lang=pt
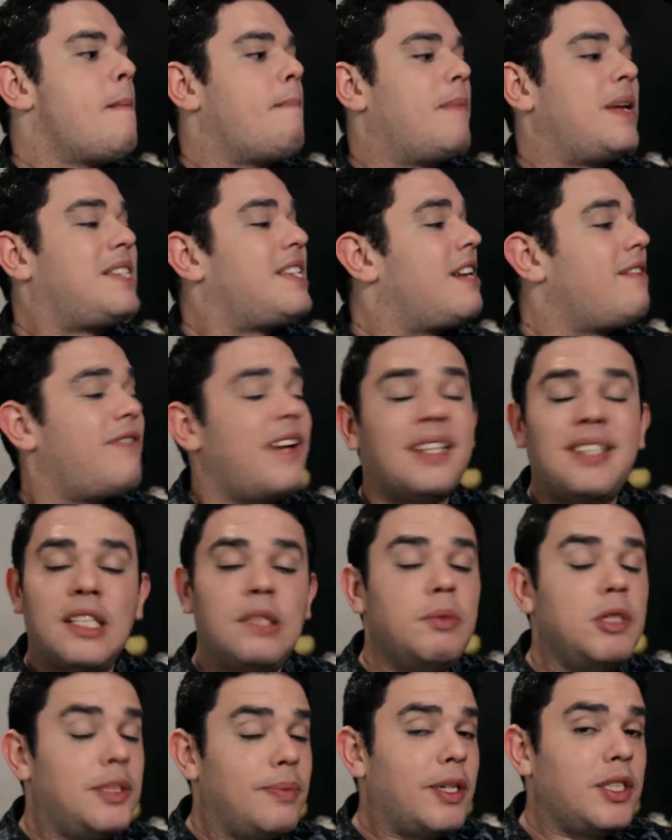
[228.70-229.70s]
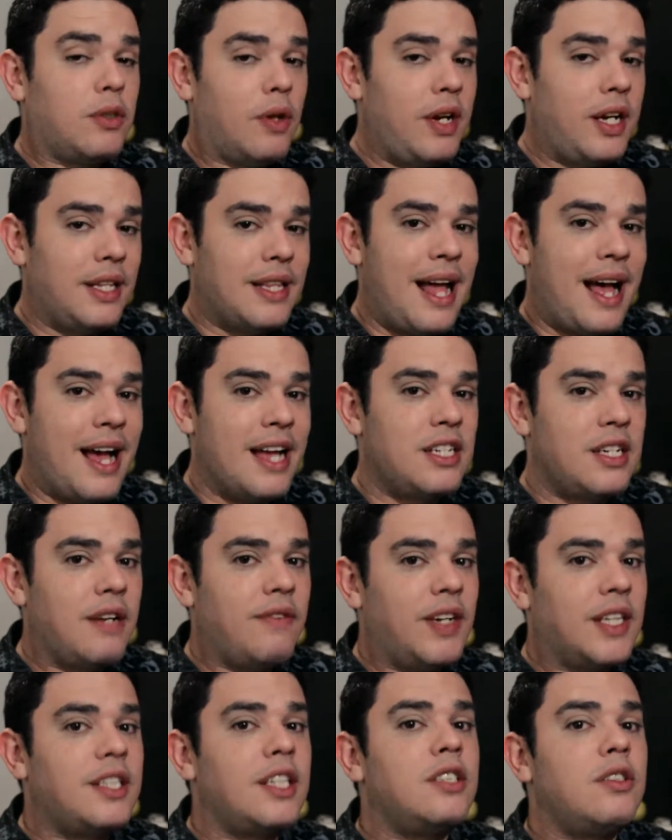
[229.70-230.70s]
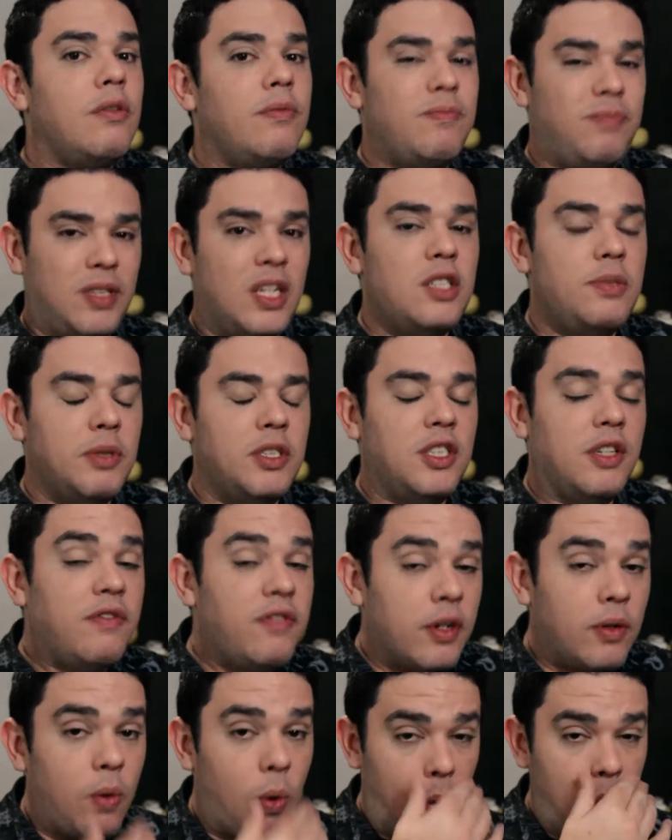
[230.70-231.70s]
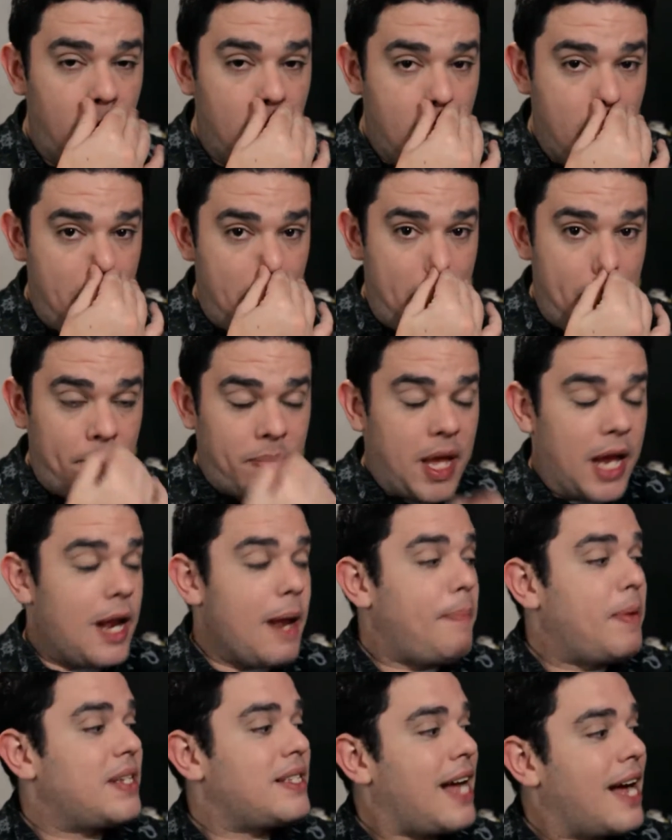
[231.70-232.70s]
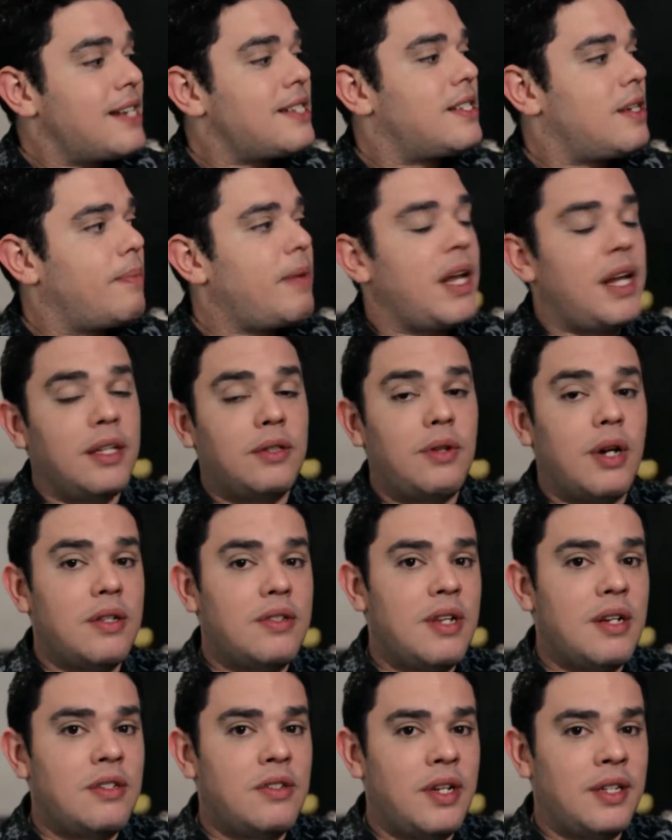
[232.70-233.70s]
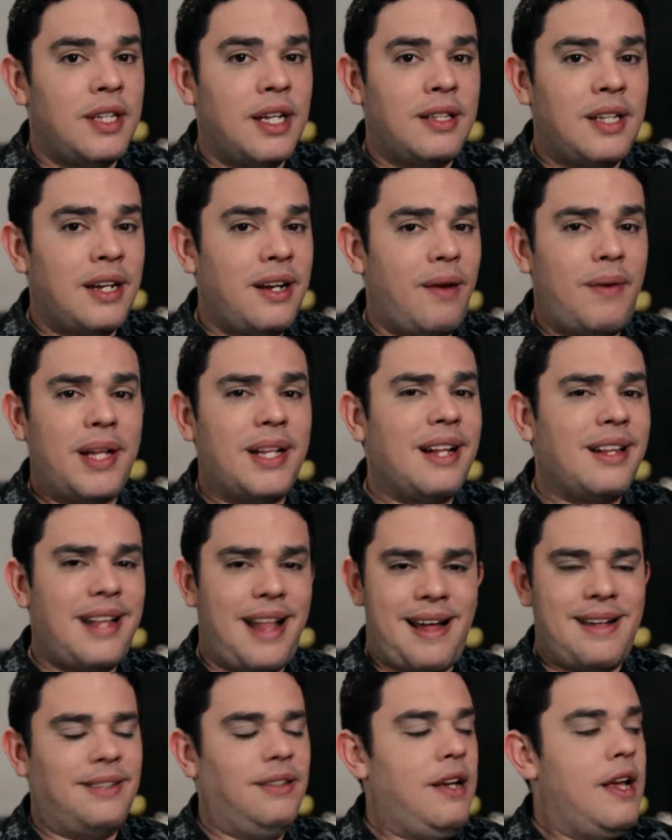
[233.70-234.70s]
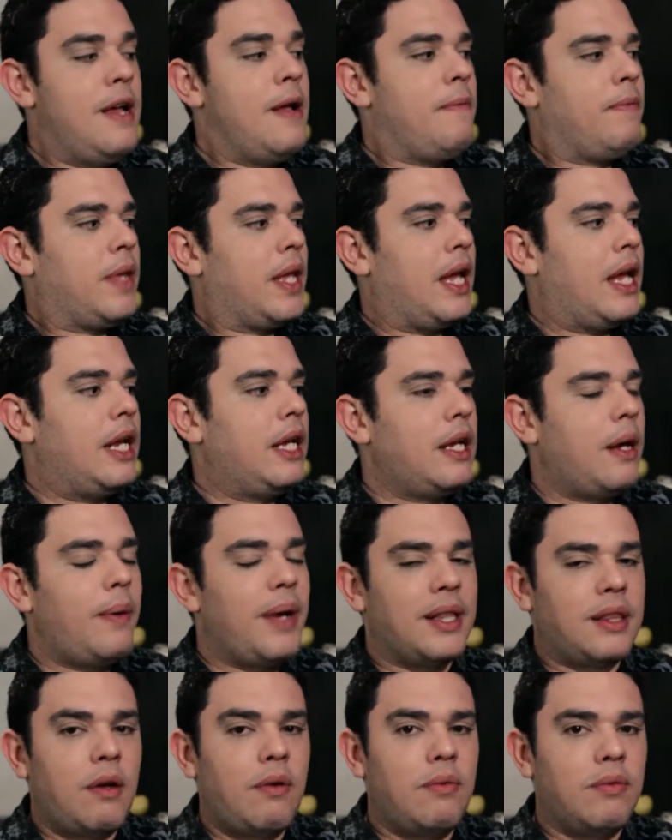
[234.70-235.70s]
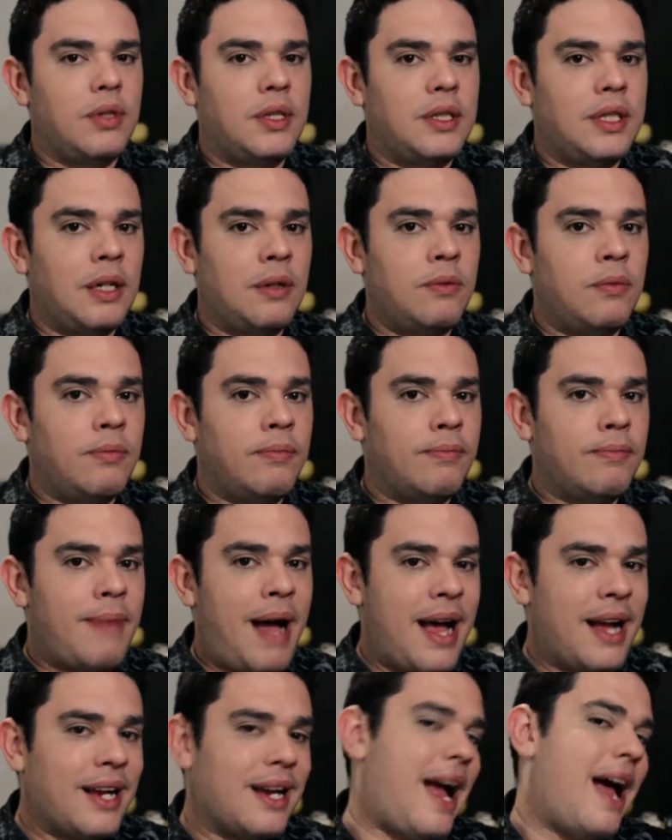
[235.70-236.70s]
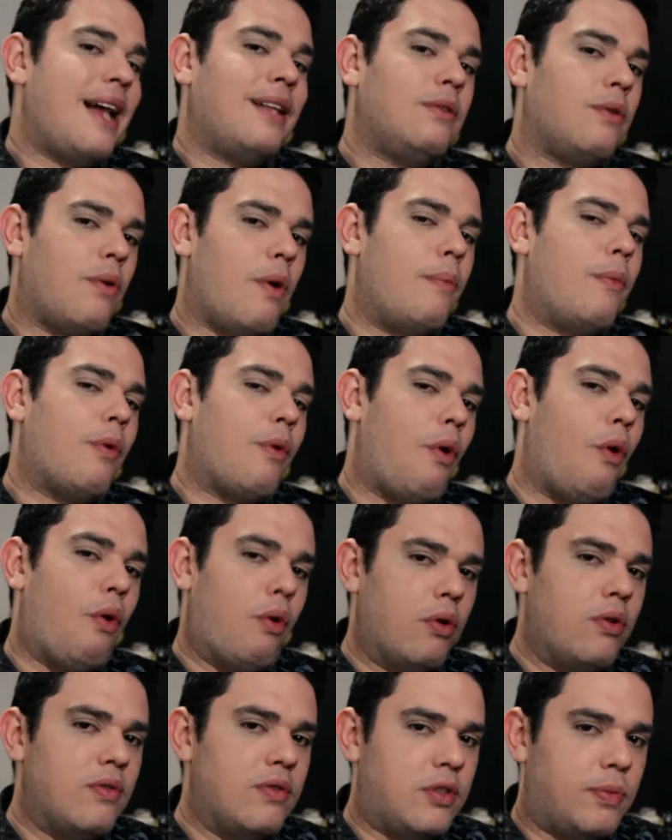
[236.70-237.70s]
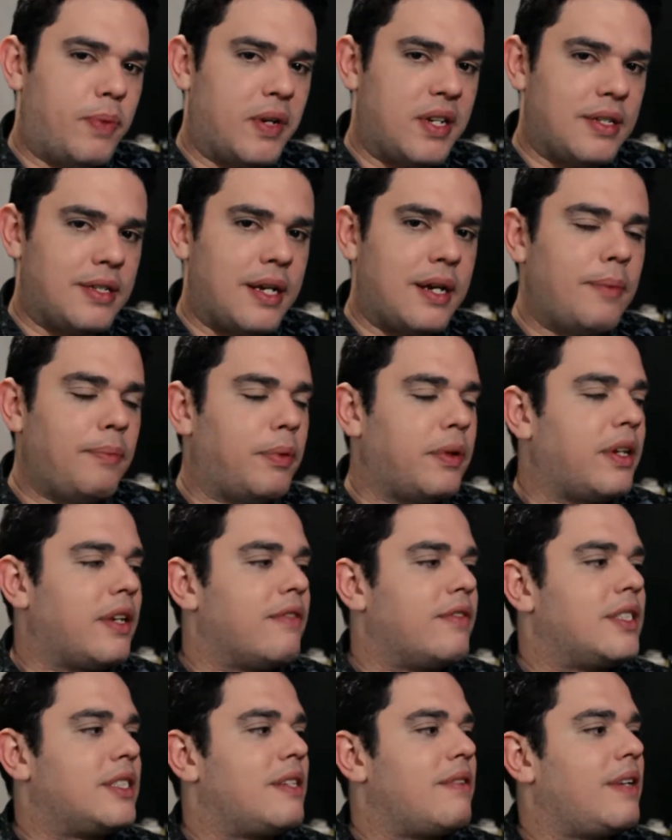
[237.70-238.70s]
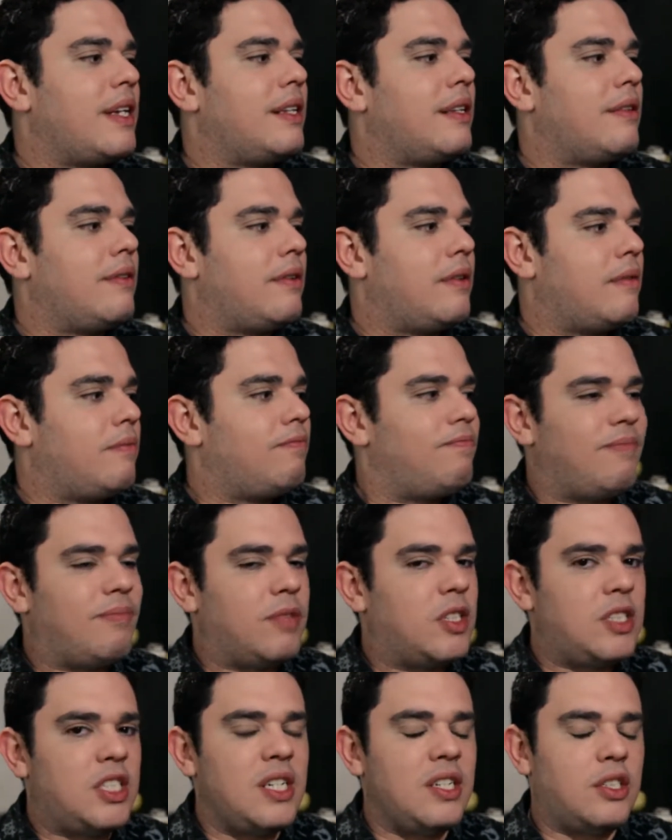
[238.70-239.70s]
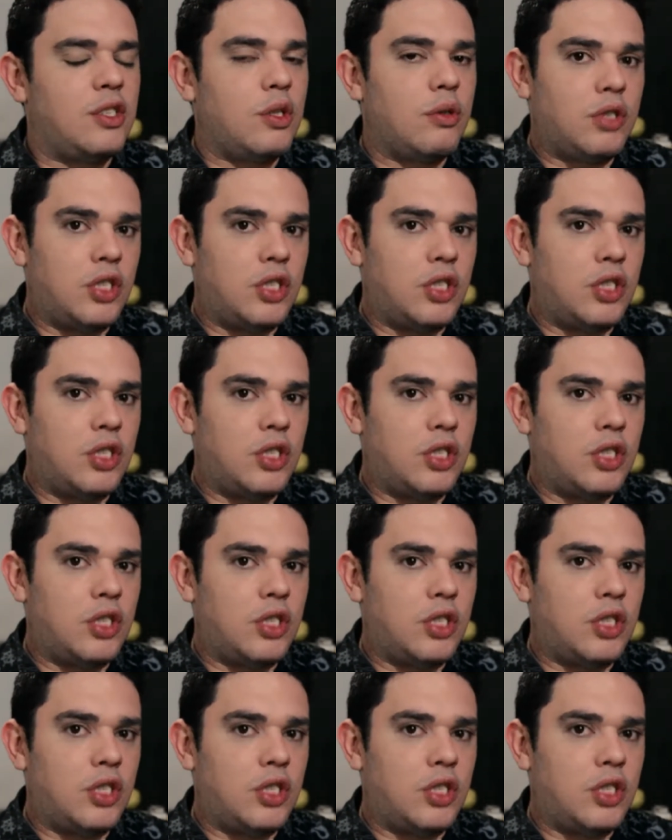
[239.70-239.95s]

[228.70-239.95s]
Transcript: mas ele vai transmitir masculinidade, ele vai trans transmitir vigor ele apesar de ser uma leitura dos anos 80, ele não é datado, ele não é tão, tão marcado como Coros, por exemplo, que você vai sentir o